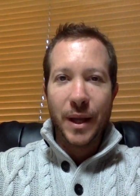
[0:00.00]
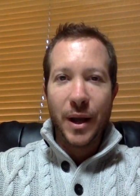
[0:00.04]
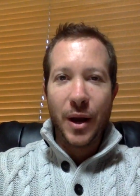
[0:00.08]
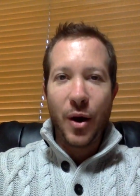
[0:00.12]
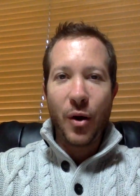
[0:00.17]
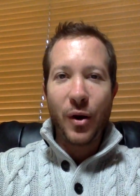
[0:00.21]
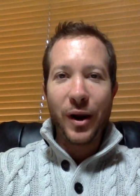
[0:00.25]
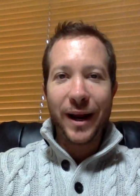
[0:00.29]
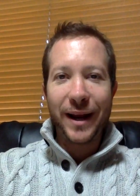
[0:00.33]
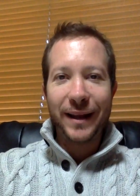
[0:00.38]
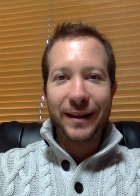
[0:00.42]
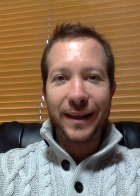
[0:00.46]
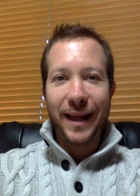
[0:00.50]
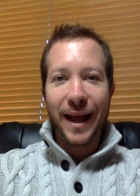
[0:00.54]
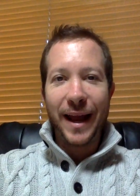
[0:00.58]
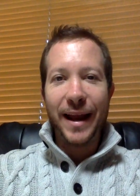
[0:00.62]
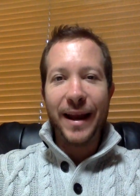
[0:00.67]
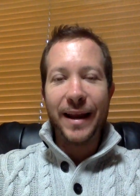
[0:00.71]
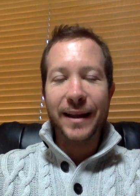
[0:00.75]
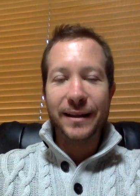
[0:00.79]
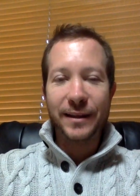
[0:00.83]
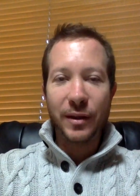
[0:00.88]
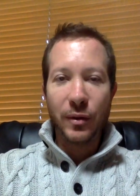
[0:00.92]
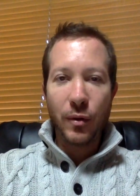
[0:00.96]
Hola, ¿qué tal?
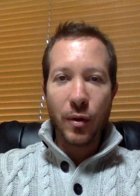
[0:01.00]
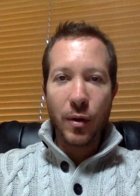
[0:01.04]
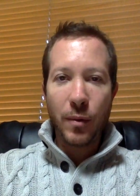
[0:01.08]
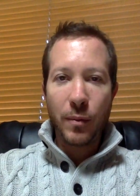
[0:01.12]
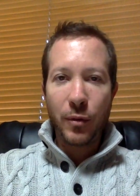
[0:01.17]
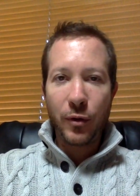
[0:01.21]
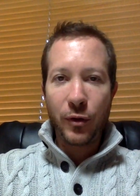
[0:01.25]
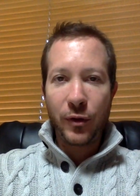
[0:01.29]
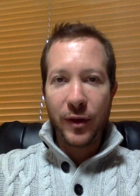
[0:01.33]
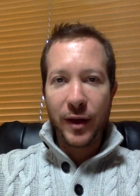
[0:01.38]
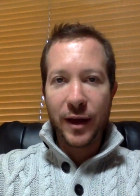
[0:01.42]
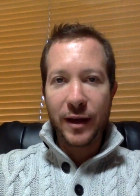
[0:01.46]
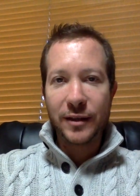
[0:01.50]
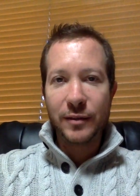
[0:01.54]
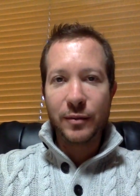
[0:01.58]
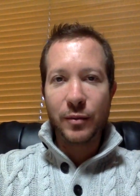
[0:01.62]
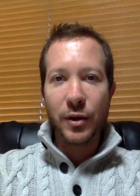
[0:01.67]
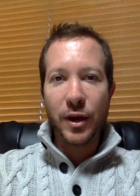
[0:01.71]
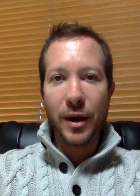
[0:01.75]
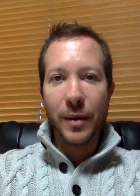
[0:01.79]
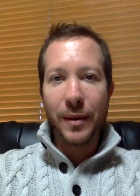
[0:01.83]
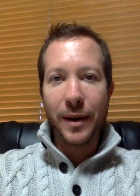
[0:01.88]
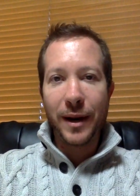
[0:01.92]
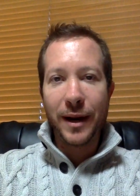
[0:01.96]
En este nuevo podcast
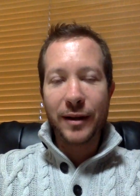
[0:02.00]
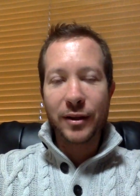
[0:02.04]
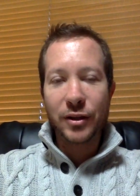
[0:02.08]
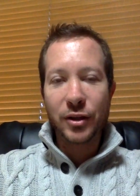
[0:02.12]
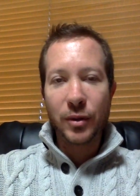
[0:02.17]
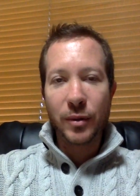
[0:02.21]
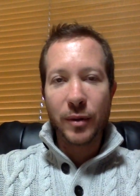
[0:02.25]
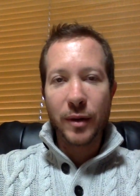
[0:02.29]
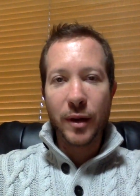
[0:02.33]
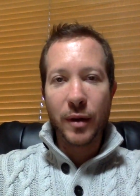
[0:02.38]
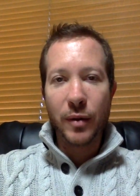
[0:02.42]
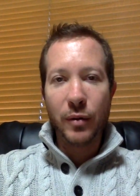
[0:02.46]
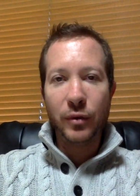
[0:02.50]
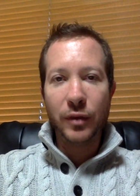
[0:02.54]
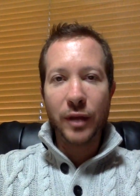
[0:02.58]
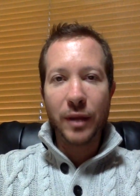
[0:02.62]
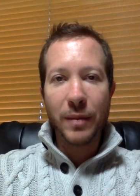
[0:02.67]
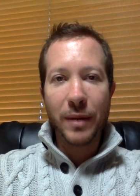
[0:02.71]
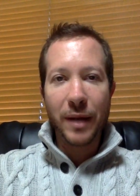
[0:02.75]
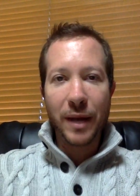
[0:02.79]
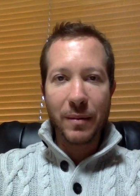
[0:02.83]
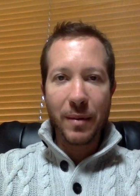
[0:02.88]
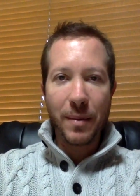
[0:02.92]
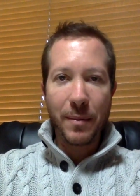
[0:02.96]
voy a hablar sobre un
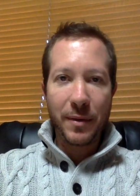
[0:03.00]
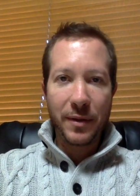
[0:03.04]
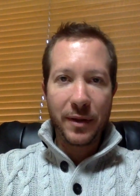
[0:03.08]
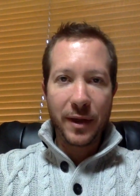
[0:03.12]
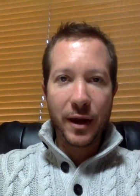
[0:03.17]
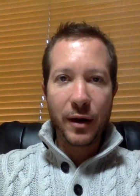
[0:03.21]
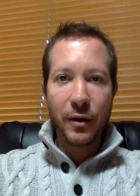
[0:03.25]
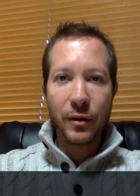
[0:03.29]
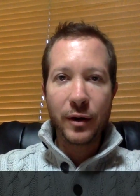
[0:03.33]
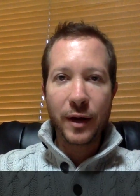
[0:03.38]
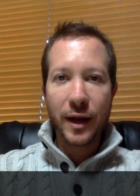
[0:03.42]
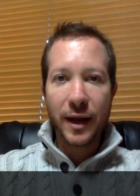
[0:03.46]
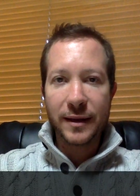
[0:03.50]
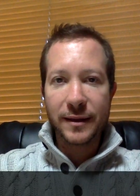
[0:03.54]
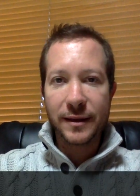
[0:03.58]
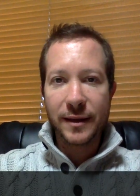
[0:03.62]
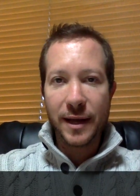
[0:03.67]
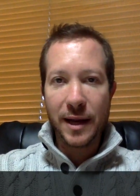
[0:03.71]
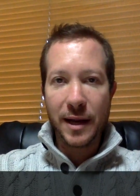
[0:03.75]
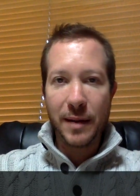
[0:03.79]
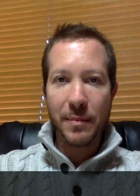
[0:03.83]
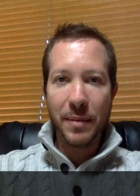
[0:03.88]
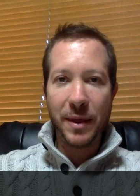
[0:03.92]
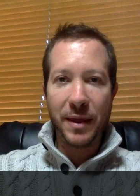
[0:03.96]
tema que me pidieron, que es
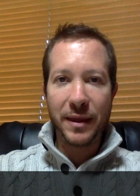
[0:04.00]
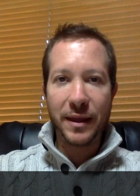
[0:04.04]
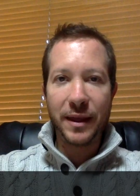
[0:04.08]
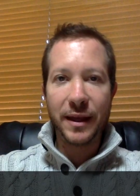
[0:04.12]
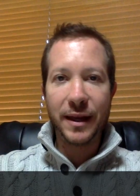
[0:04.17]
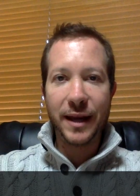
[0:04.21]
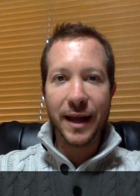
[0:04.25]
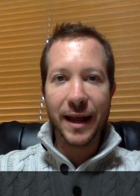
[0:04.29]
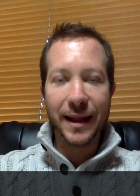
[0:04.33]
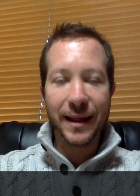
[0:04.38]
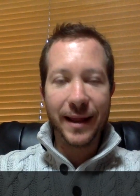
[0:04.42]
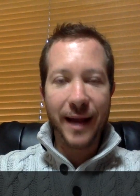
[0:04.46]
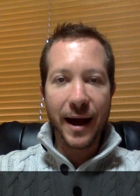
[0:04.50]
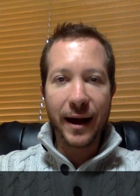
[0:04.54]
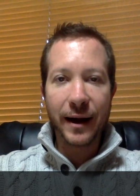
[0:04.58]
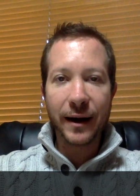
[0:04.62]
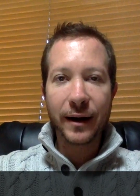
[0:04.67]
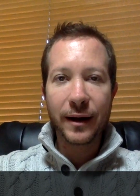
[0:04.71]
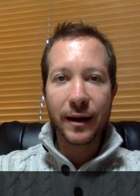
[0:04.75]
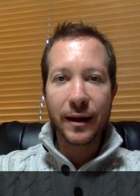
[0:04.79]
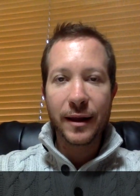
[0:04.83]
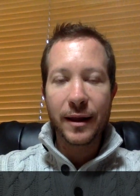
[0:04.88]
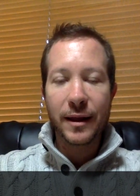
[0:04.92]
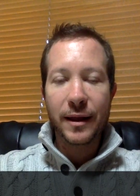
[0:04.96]
el pedir y el
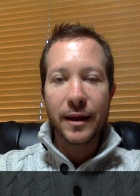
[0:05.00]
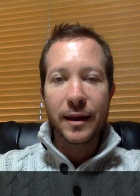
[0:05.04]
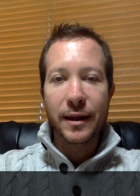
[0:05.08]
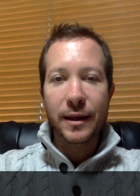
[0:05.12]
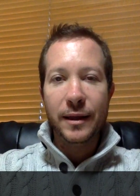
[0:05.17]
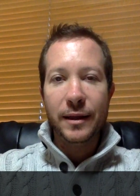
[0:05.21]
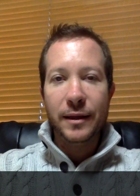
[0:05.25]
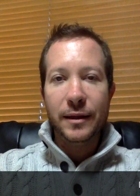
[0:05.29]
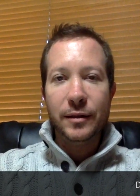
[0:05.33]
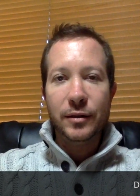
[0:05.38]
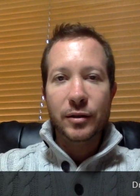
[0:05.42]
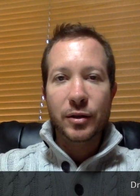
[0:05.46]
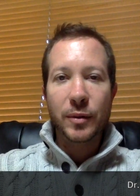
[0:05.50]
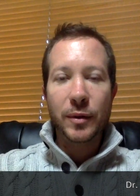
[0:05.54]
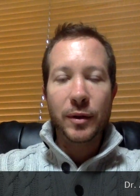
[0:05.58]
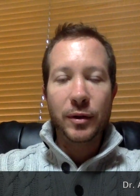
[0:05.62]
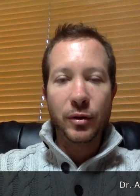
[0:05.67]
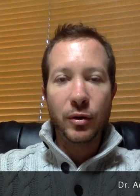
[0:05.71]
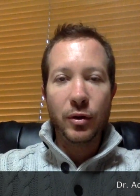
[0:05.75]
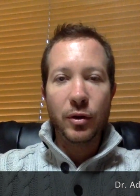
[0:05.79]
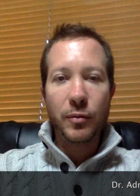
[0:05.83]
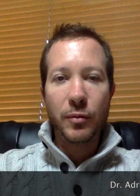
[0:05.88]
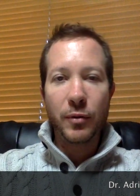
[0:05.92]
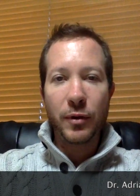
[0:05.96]
dar, sobre
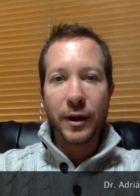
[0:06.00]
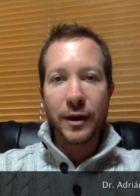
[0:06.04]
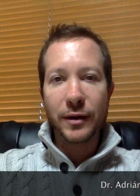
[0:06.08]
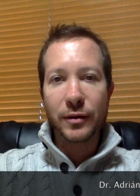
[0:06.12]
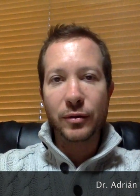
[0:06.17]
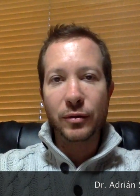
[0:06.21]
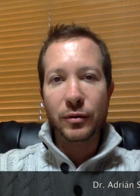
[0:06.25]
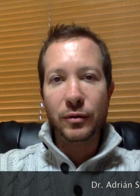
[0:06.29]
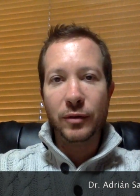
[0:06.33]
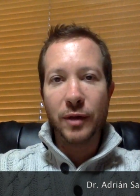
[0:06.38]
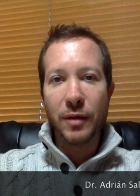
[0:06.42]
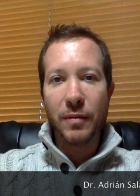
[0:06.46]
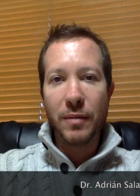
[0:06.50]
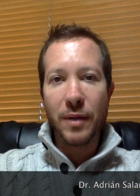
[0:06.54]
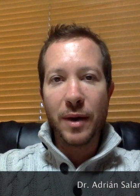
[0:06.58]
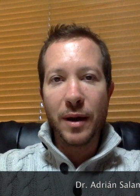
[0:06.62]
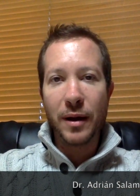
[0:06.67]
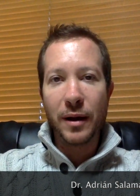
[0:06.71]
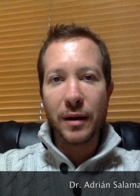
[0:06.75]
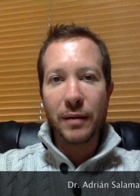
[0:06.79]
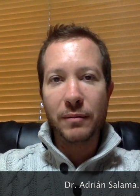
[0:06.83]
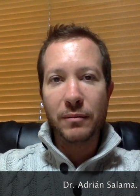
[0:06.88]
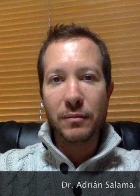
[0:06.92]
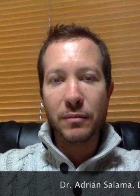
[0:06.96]
todo porque es un
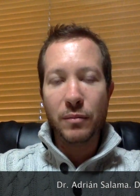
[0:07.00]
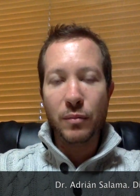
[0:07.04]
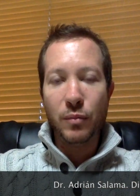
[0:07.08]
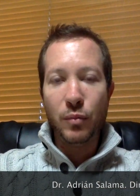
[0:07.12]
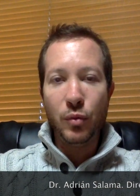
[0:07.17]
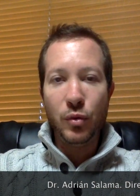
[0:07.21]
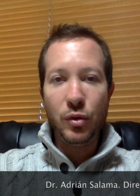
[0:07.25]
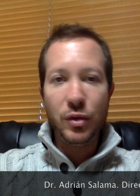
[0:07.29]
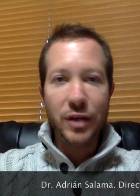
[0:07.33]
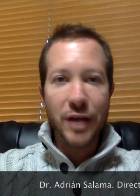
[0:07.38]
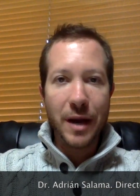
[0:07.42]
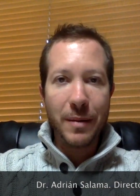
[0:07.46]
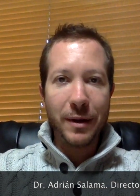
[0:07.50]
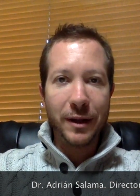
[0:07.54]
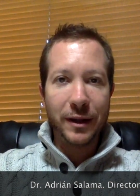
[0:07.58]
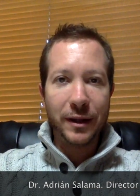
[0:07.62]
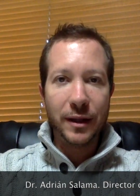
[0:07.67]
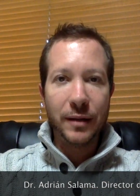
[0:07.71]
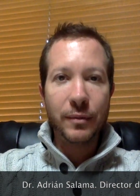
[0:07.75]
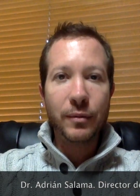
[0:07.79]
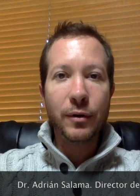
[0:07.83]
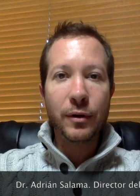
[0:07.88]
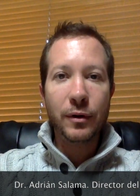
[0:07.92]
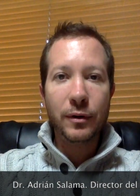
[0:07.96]
tema muy
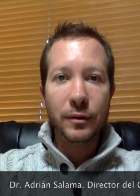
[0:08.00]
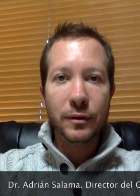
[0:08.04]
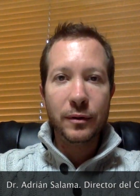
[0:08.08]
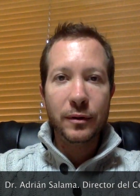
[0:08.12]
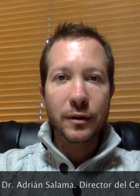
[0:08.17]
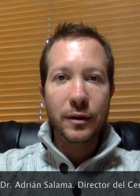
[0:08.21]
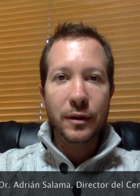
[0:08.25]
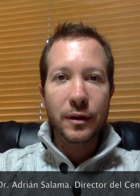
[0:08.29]
llamativo.